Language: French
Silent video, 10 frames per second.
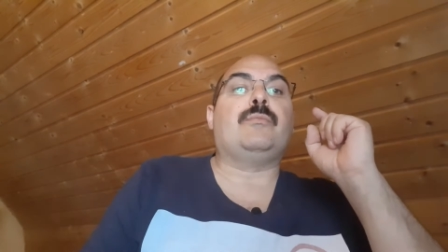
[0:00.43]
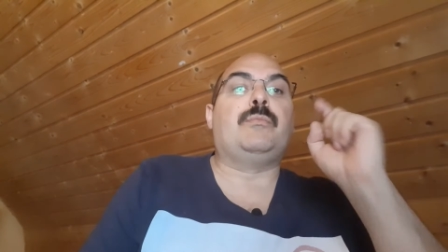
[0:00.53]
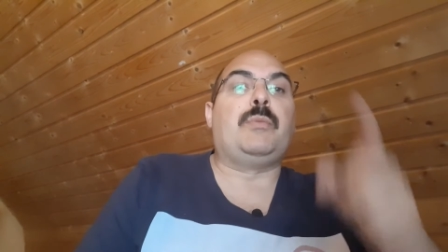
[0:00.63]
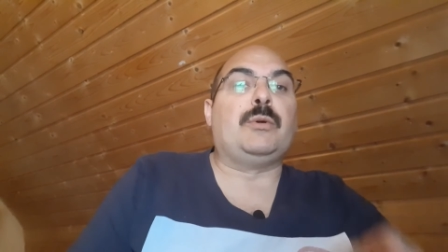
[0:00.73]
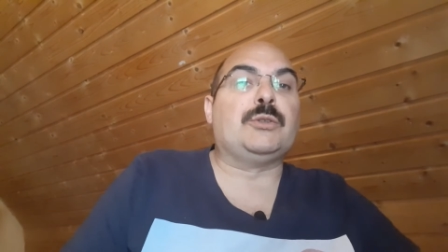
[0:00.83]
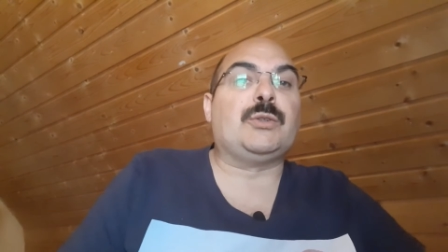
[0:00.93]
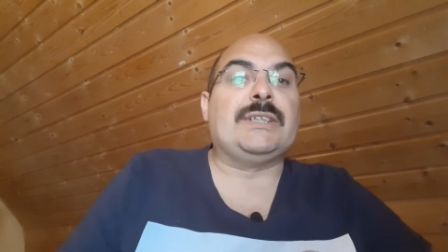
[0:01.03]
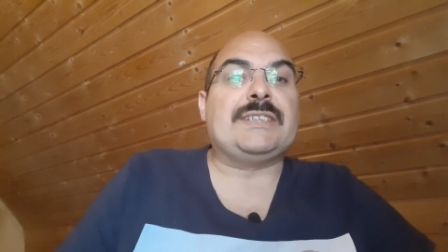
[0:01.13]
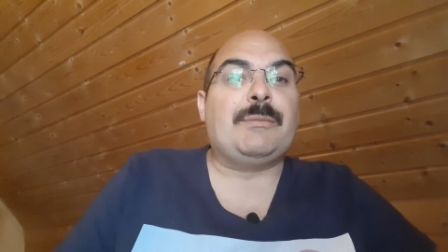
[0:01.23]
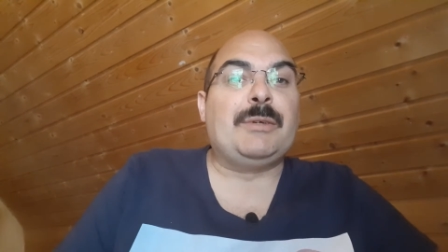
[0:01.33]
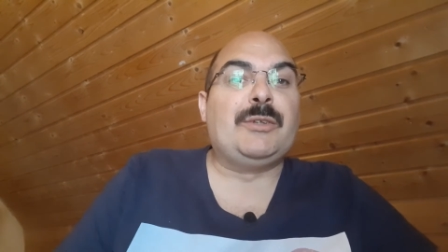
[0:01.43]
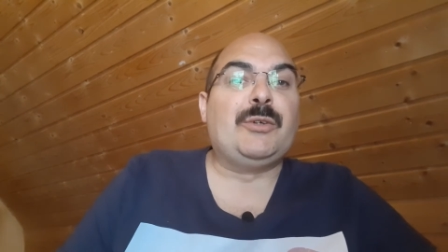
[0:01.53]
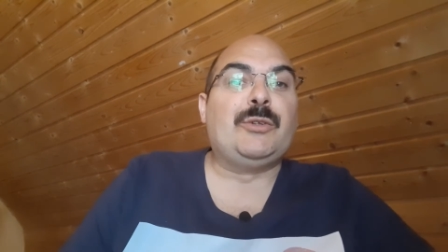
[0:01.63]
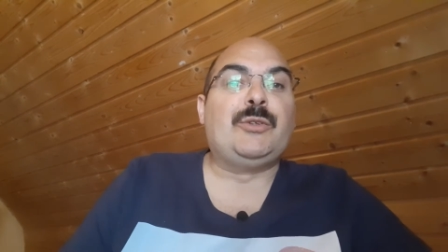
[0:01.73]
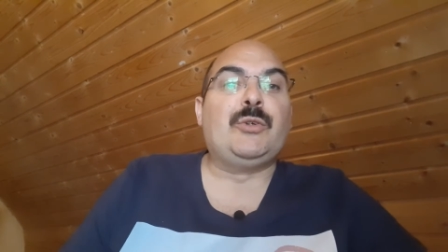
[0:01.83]
Bonjour les amis de
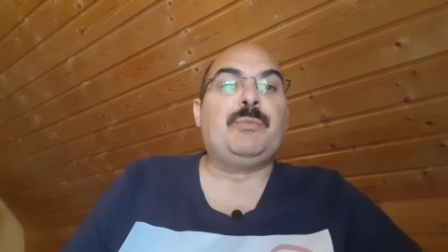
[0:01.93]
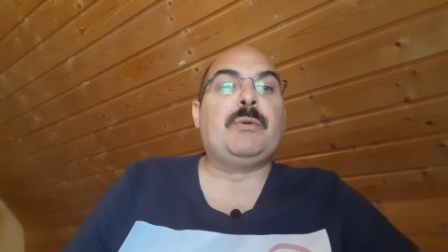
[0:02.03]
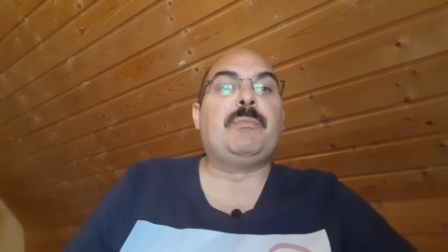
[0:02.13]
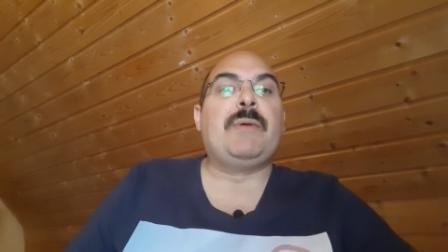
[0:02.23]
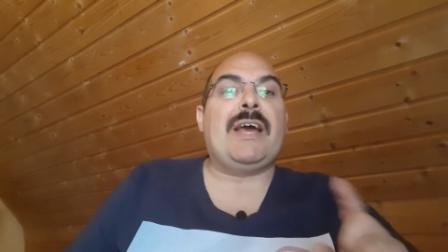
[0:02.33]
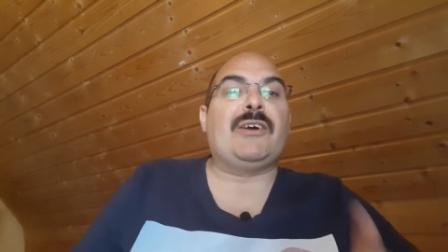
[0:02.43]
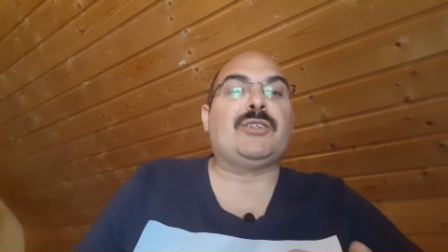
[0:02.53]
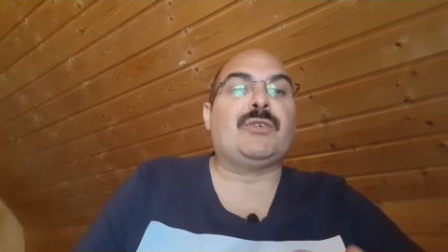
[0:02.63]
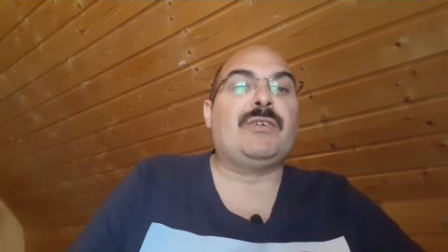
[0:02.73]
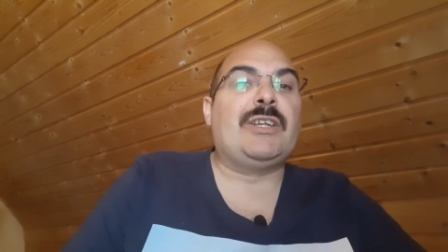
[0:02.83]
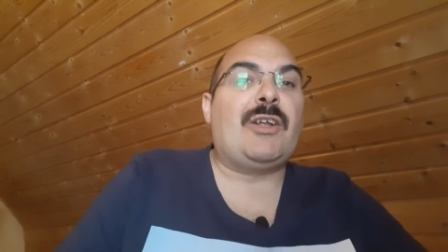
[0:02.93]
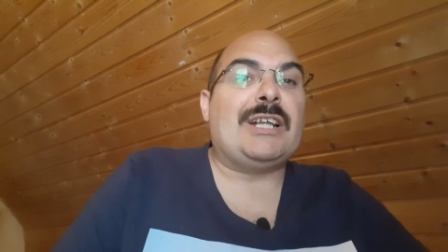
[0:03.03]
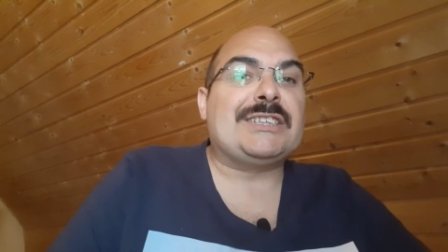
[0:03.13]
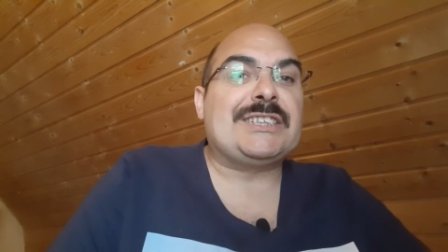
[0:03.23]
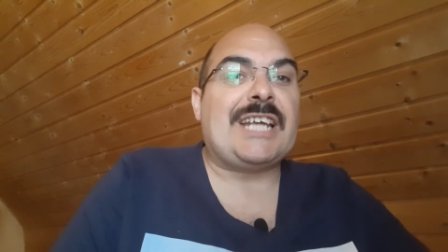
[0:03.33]
YouTube, bien retrouvé dans
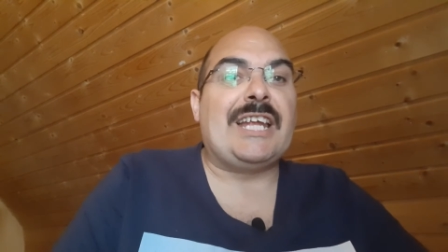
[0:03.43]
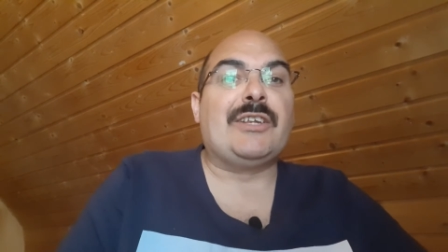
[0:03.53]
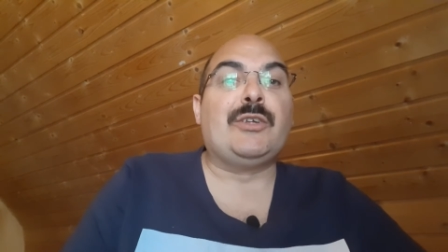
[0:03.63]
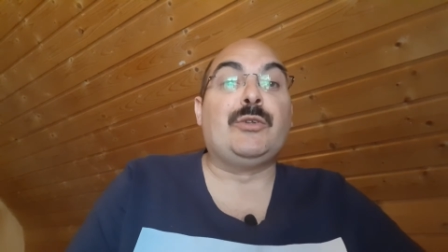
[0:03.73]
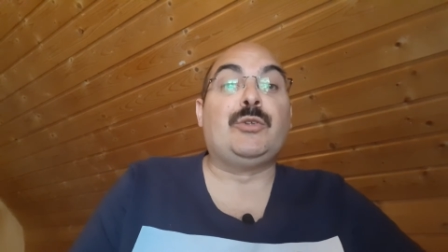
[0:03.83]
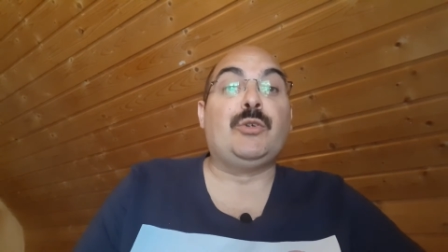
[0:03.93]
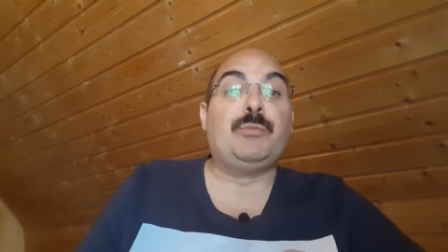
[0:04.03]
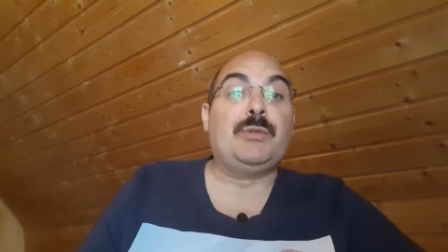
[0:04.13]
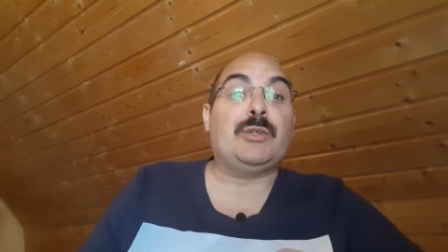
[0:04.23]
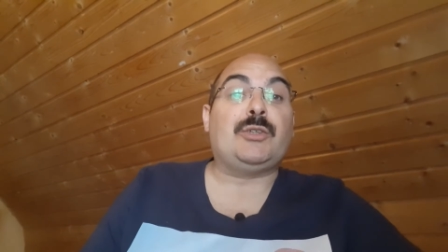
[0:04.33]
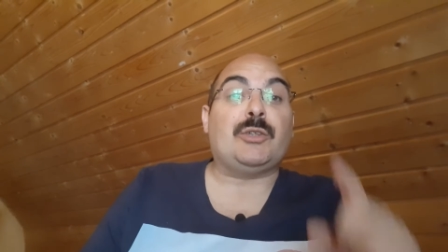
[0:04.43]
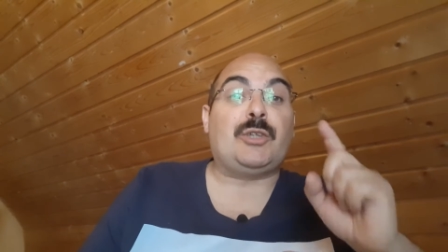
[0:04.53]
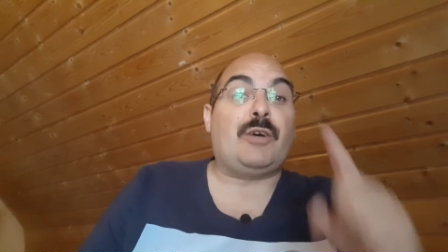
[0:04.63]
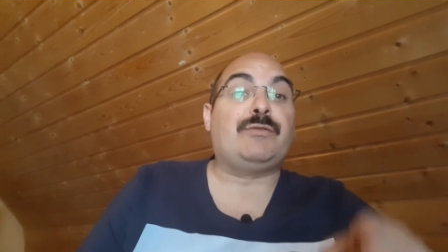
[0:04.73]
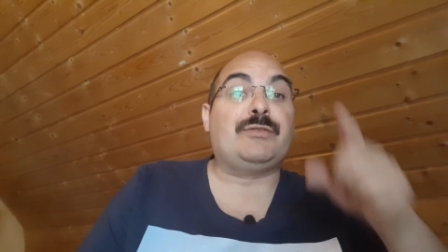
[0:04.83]
la chaîne YouTube de
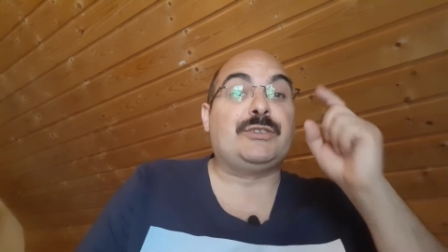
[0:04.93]
Totof.